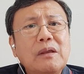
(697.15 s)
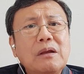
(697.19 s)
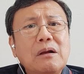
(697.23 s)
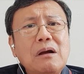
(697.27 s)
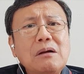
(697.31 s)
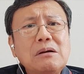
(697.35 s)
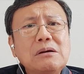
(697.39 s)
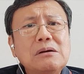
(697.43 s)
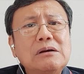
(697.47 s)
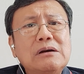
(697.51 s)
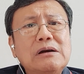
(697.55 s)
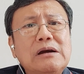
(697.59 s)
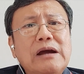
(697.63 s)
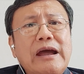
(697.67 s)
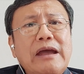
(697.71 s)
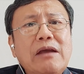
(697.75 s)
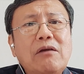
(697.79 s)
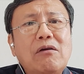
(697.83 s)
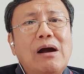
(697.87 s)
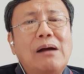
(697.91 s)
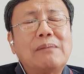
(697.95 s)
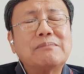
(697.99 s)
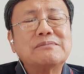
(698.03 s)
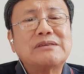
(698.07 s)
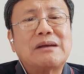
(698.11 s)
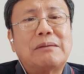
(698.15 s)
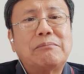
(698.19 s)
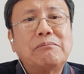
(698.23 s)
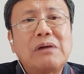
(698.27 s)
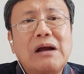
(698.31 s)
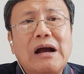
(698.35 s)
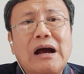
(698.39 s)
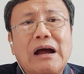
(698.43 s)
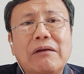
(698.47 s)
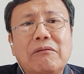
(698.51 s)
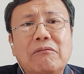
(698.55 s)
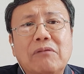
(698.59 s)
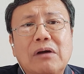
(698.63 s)
ก็คือให้ความสำ
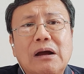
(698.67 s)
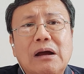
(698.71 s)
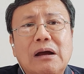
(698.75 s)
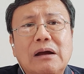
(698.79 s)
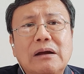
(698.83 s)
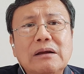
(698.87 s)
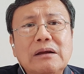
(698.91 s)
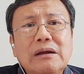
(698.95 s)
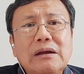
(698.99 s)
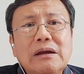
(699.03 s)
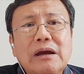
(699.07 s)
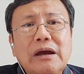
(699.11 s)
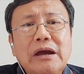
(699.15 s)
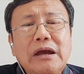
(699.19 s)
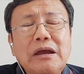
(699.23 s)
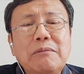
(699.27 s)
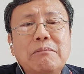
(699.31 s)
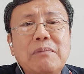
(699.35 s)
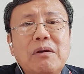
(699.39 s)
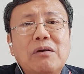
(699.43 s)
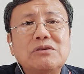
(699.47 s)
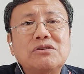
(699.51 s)
คัญว่าเอ้ยแม